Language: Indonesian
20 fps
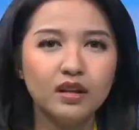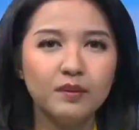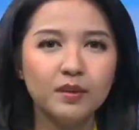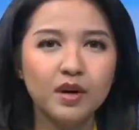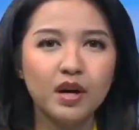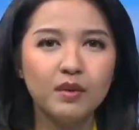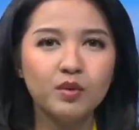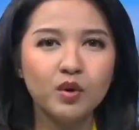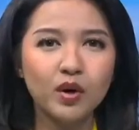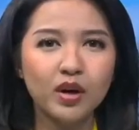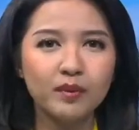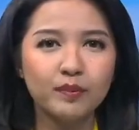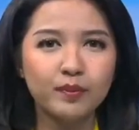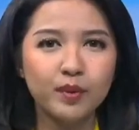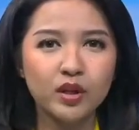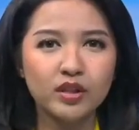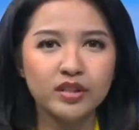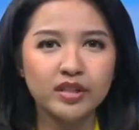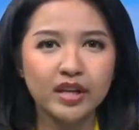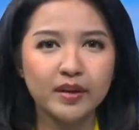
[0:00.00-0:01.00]
Tim gabungan
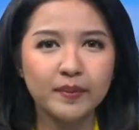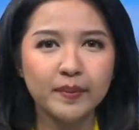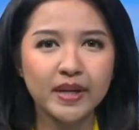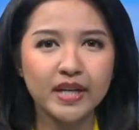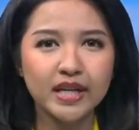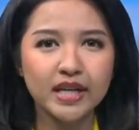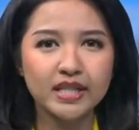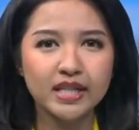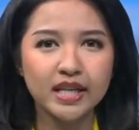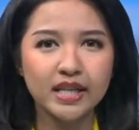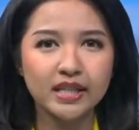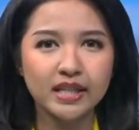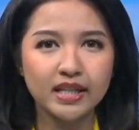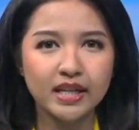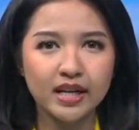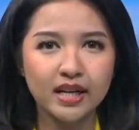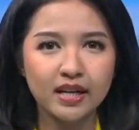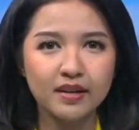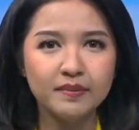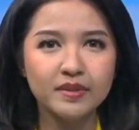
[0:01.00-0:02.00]
Polsek Medan
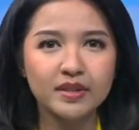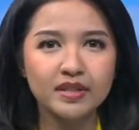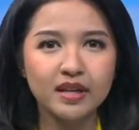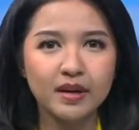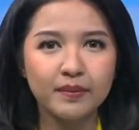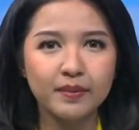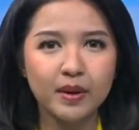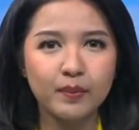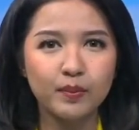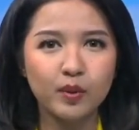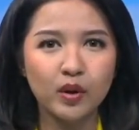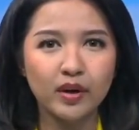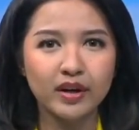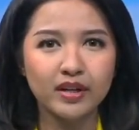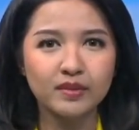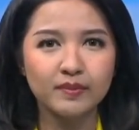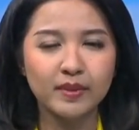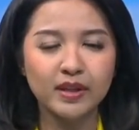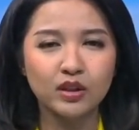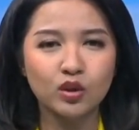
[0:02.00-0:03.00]
Satria bersama
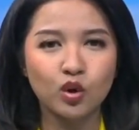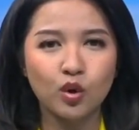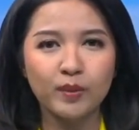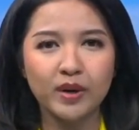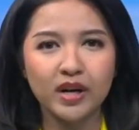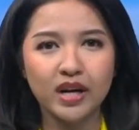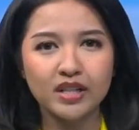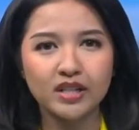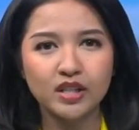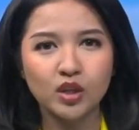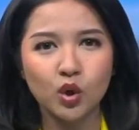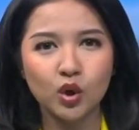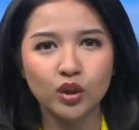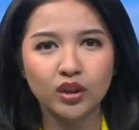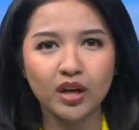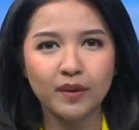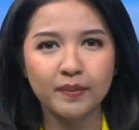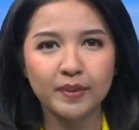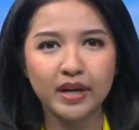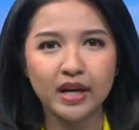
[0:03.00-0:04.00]
Polres Metro Bekasi
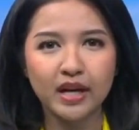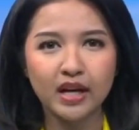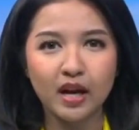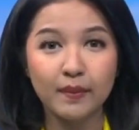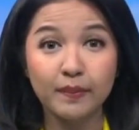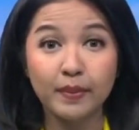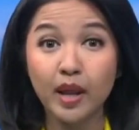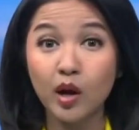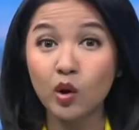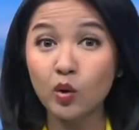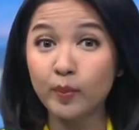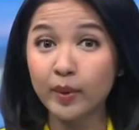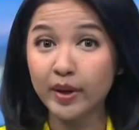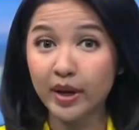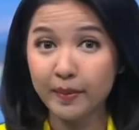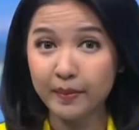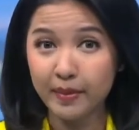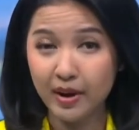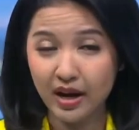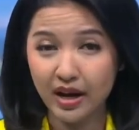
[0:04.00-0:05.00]
Kota menangkap pelaku
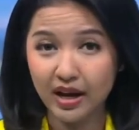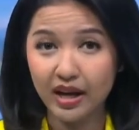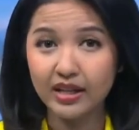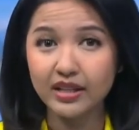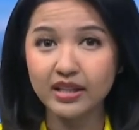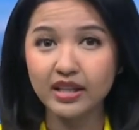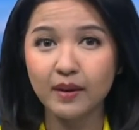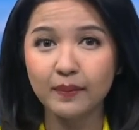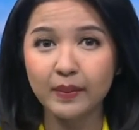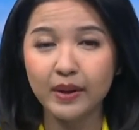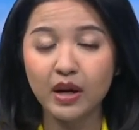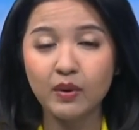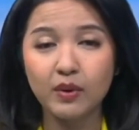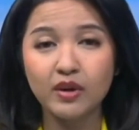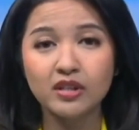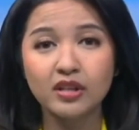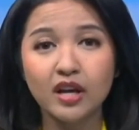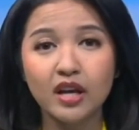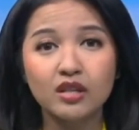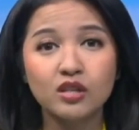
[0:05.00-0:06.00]
penembakan yang
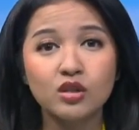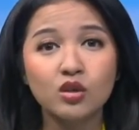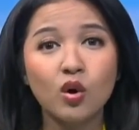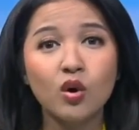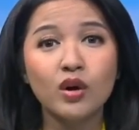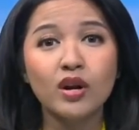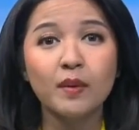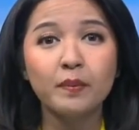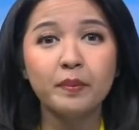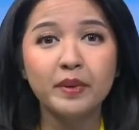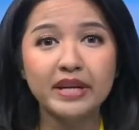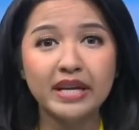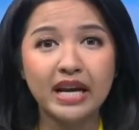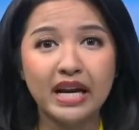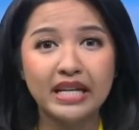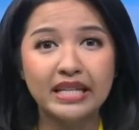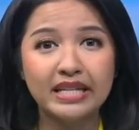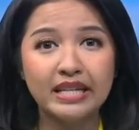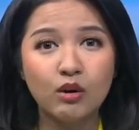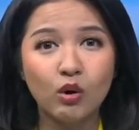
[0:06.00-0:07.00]
menewaskan seorang
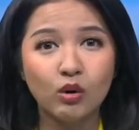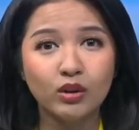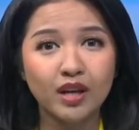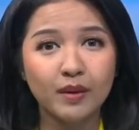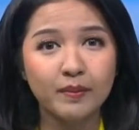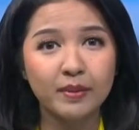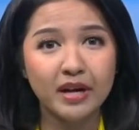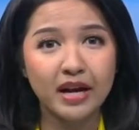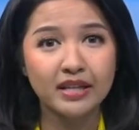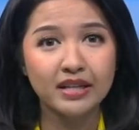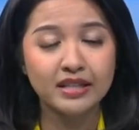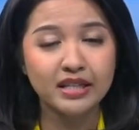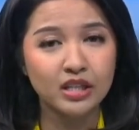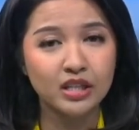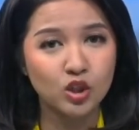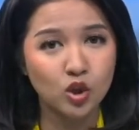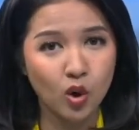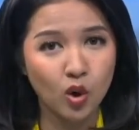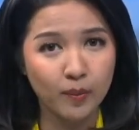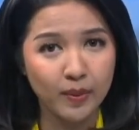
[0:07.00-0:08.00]
pria di Kota
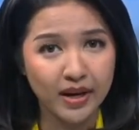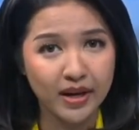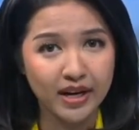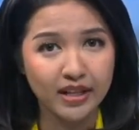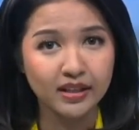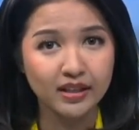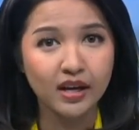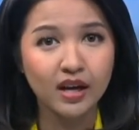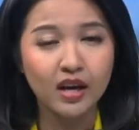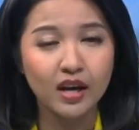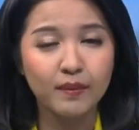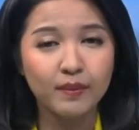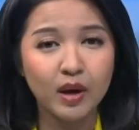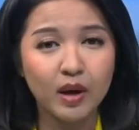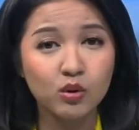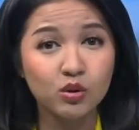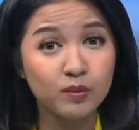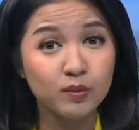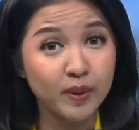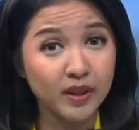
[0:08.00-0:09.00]
Bekasi, Jawa Barat.
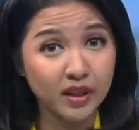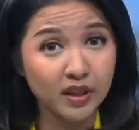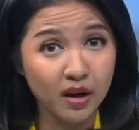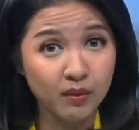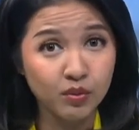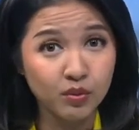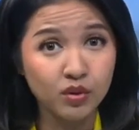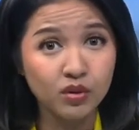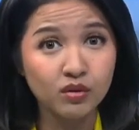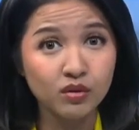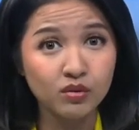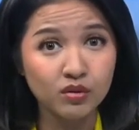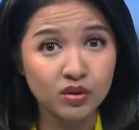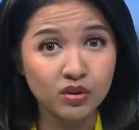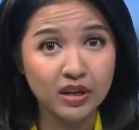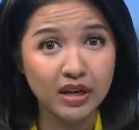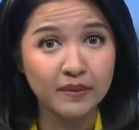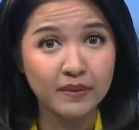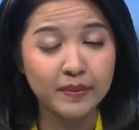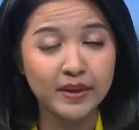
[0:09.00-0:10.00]
Pelaku sempat kabur
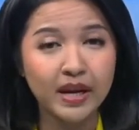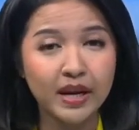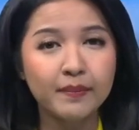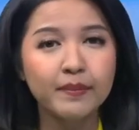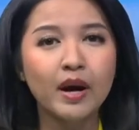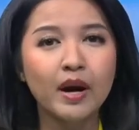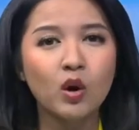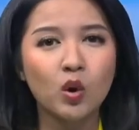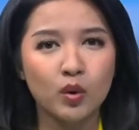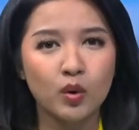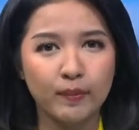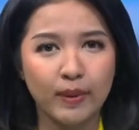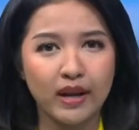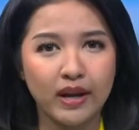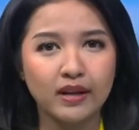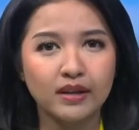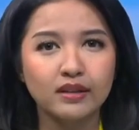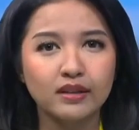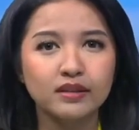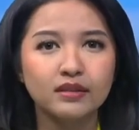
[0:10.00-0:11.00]
usai menembak
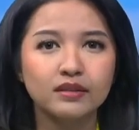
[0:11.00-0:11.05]
korban.